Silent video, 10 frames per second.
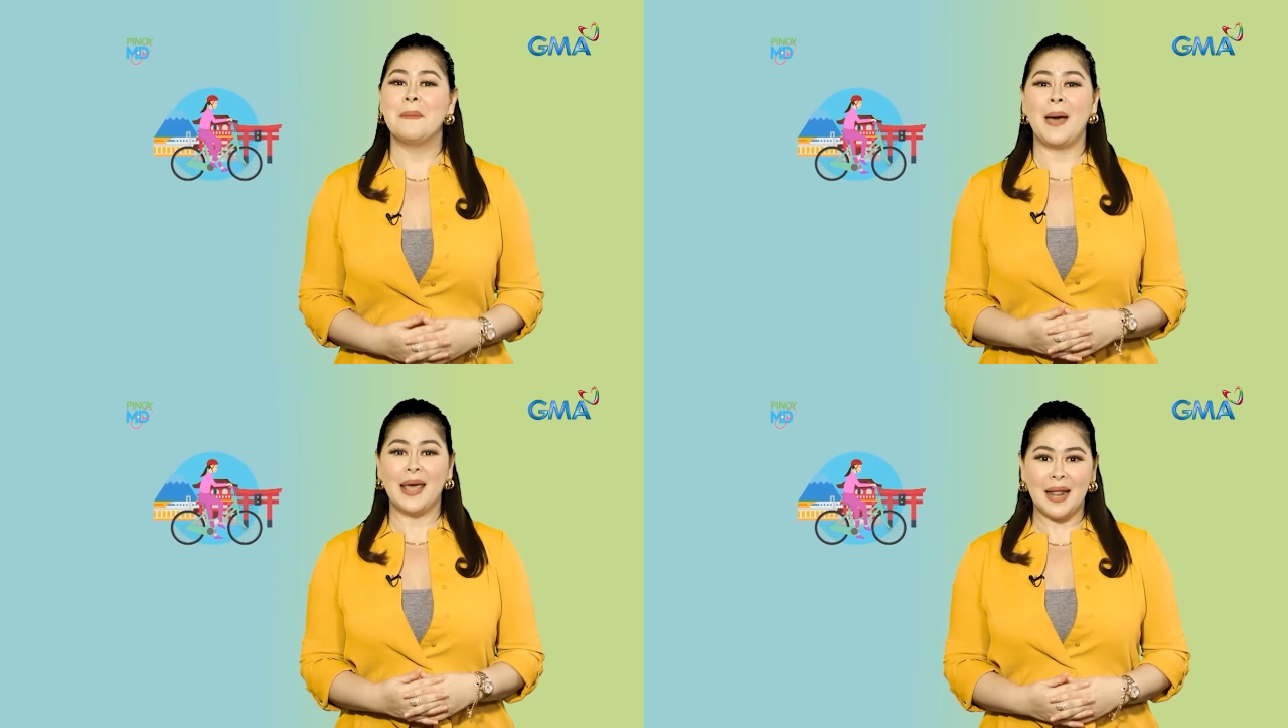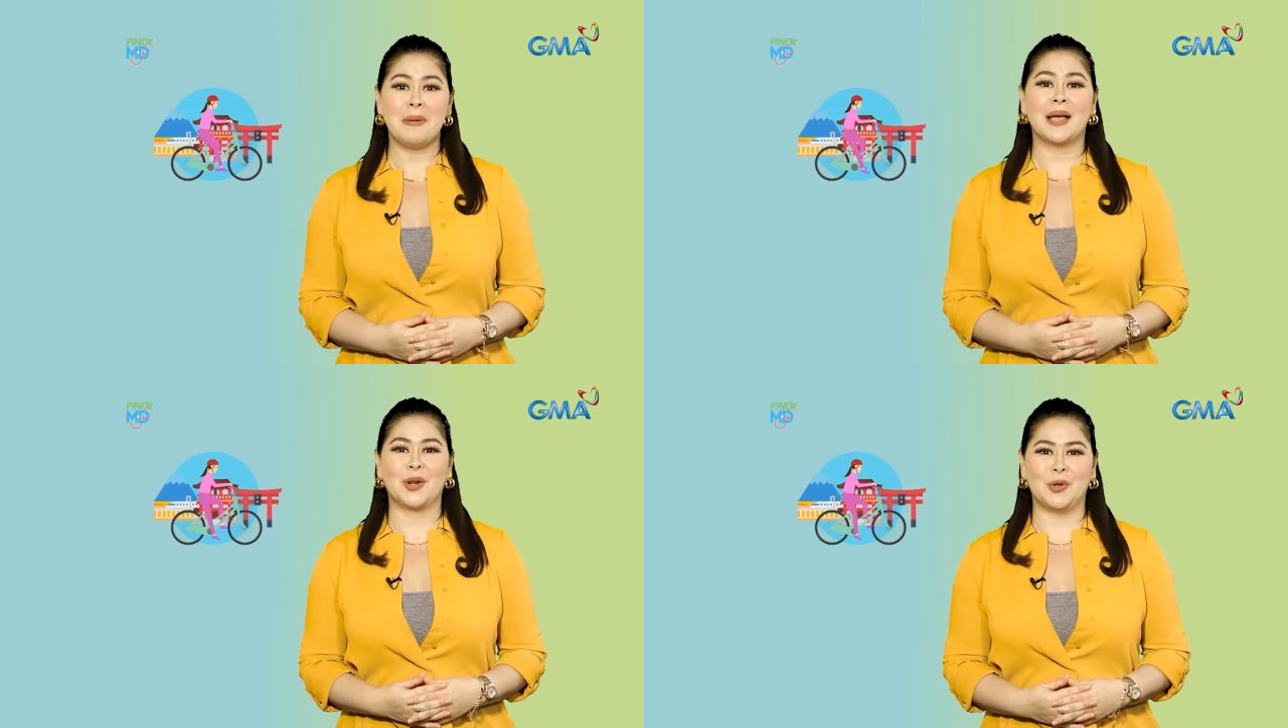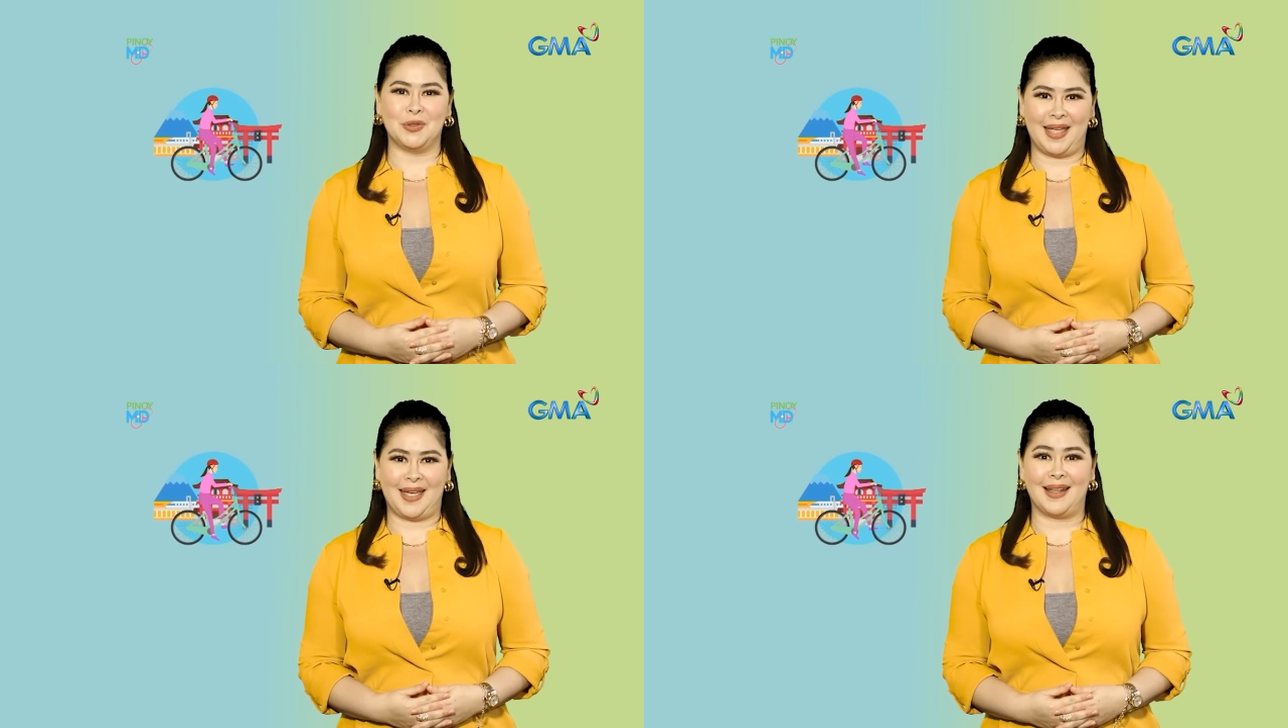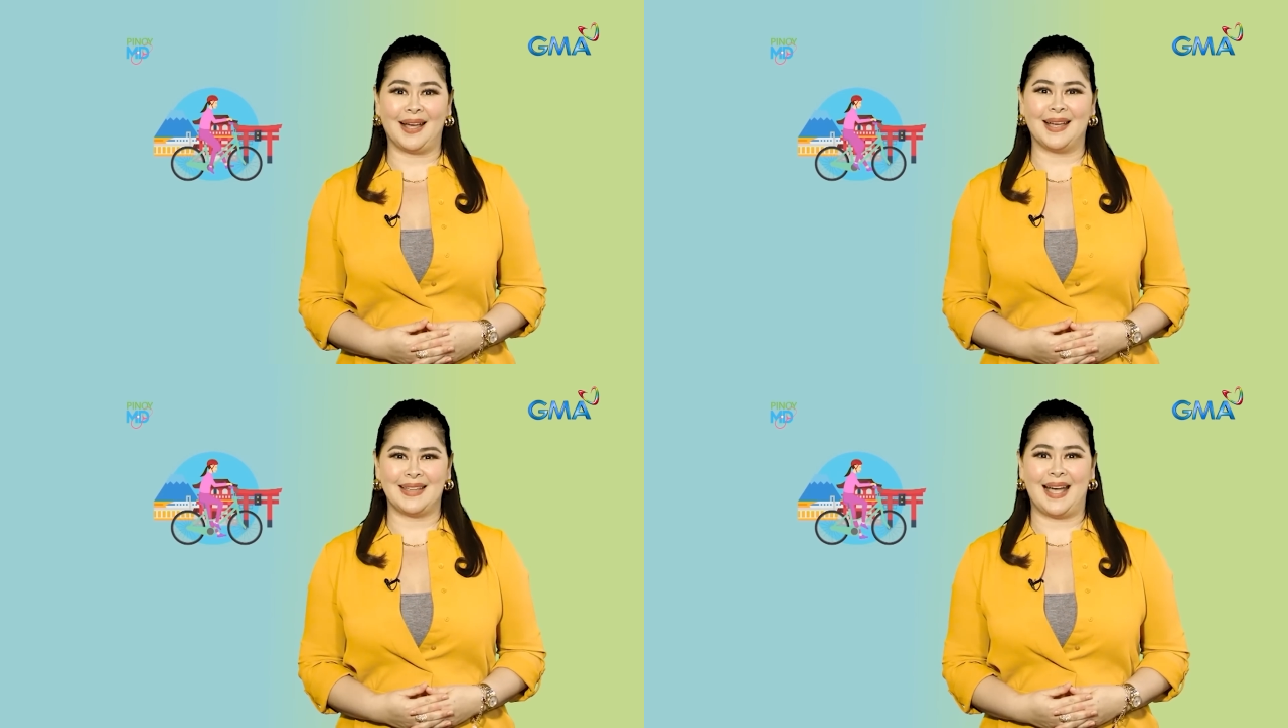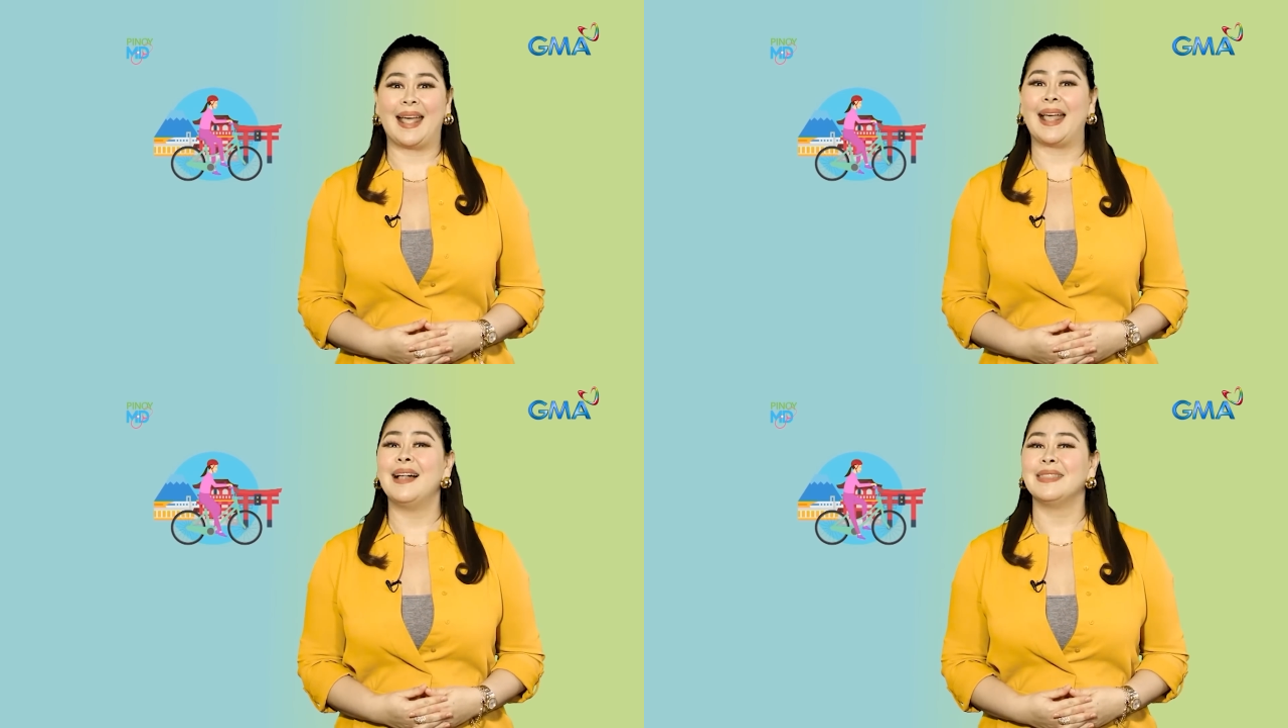para magkaroon din ng
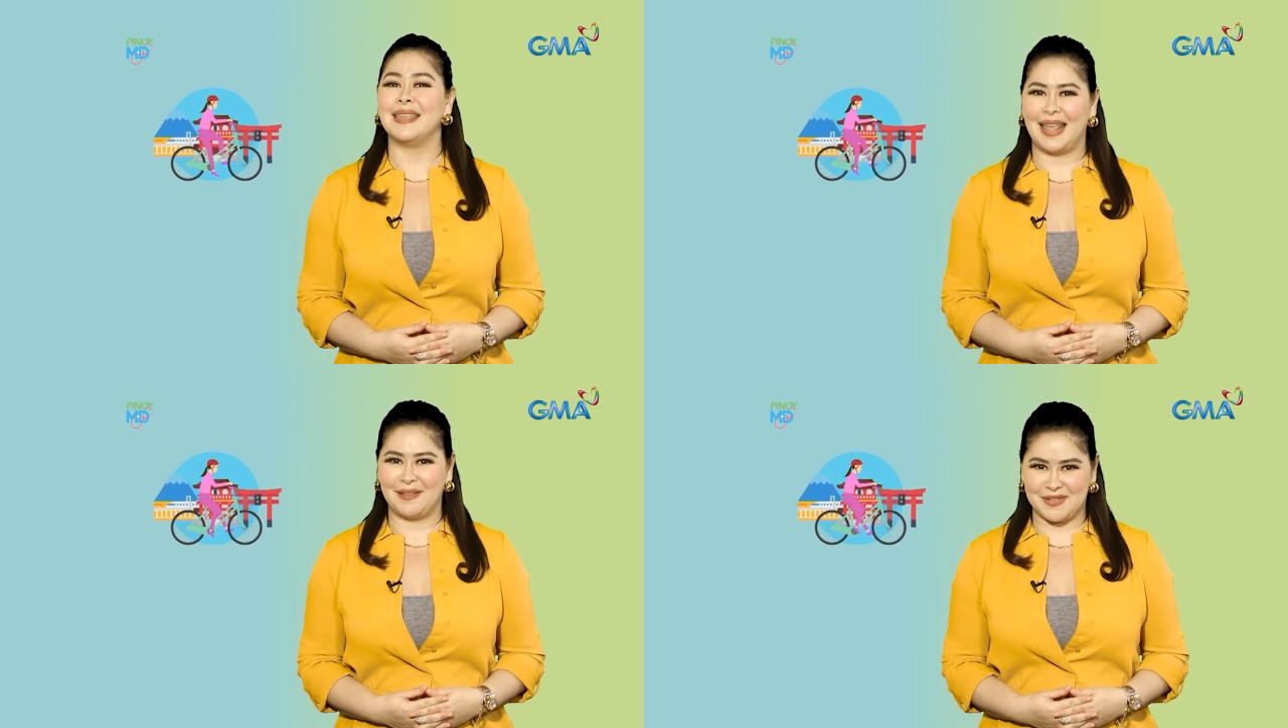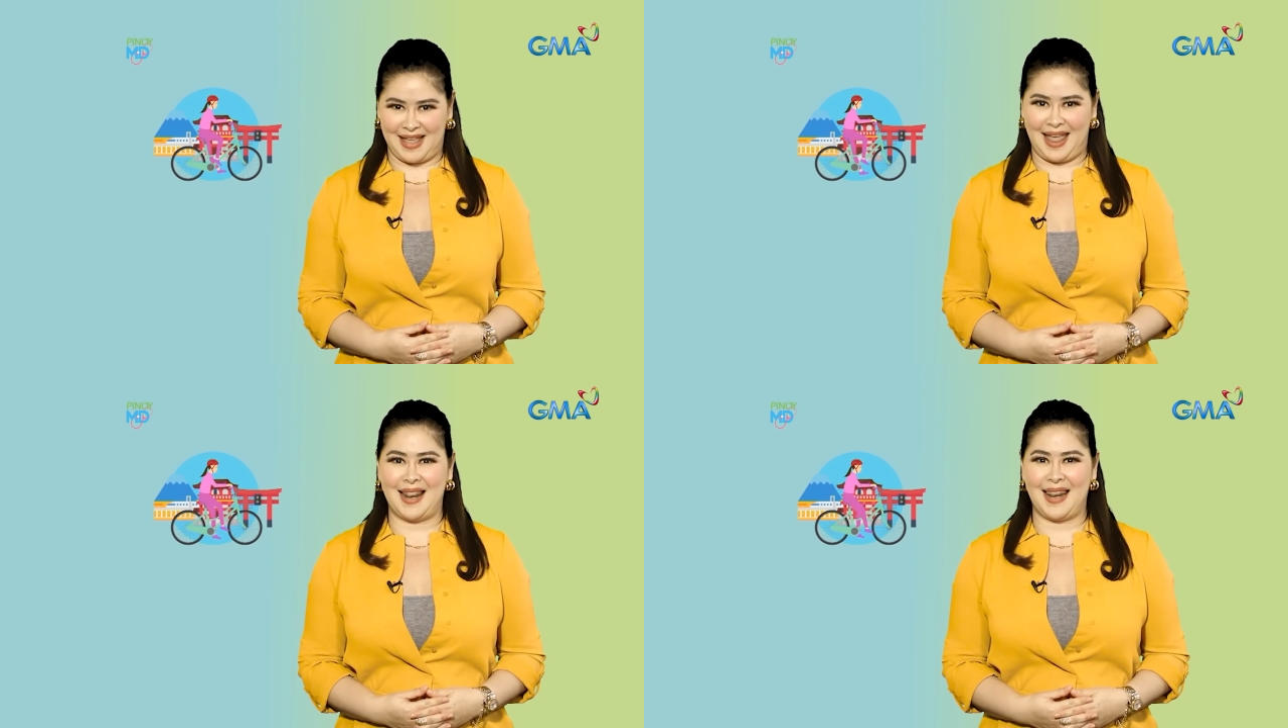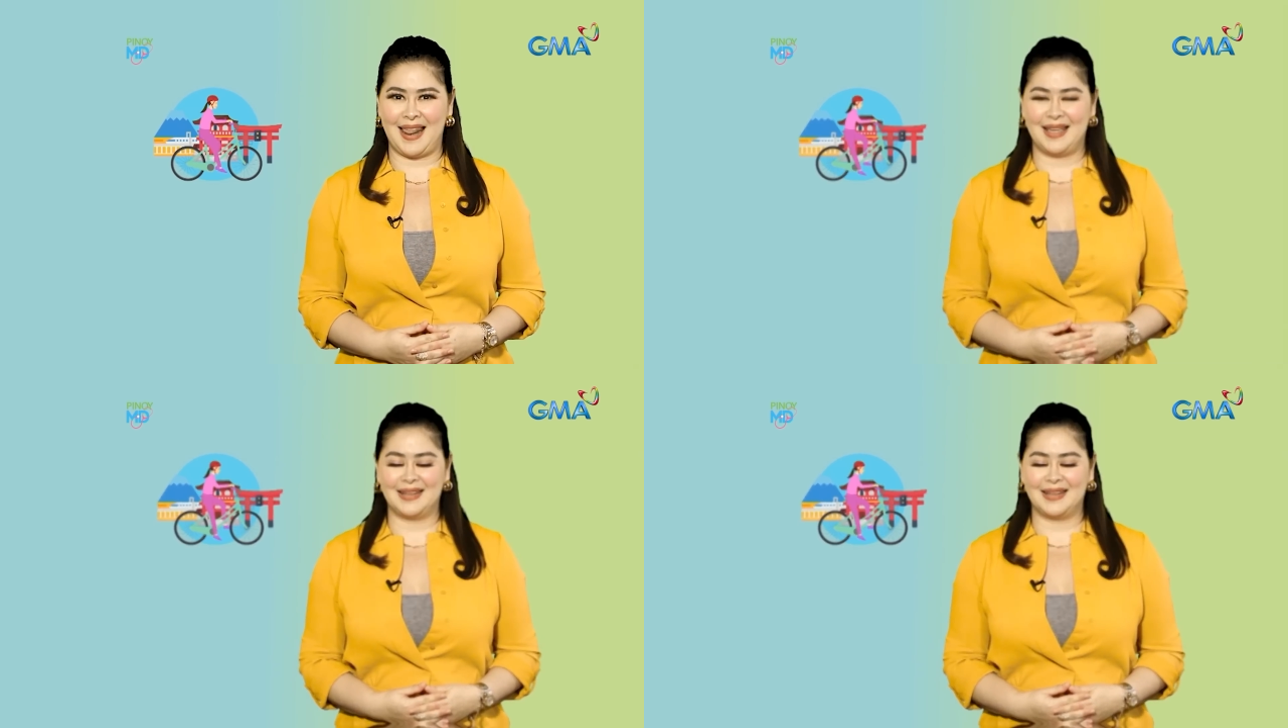kanyang healthy lifestyle.